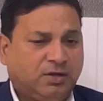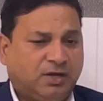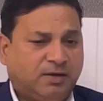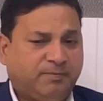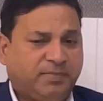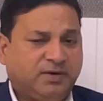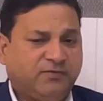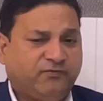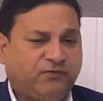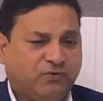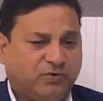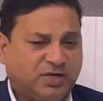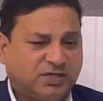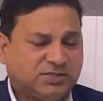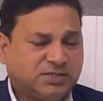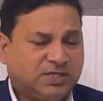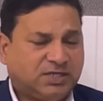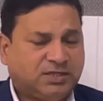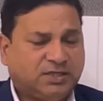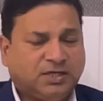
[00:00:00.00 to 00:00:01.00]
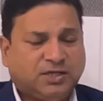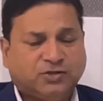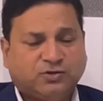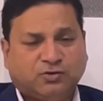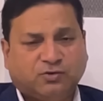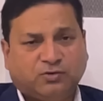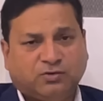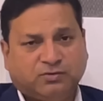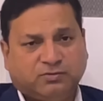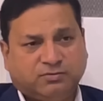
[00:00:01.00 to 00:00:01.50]
अपन फोकस करते हैं
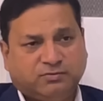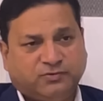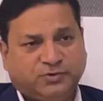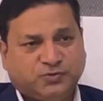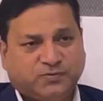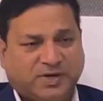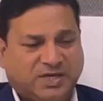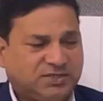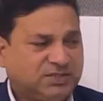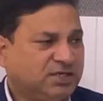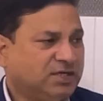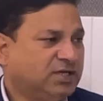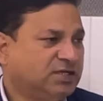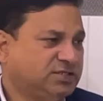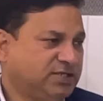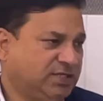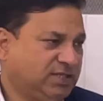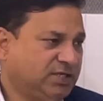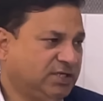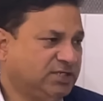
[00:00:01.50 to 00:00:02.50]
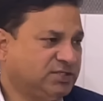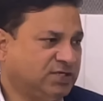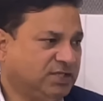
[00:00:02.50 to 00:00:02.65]
तो विश्वासनगर क्षेत्र की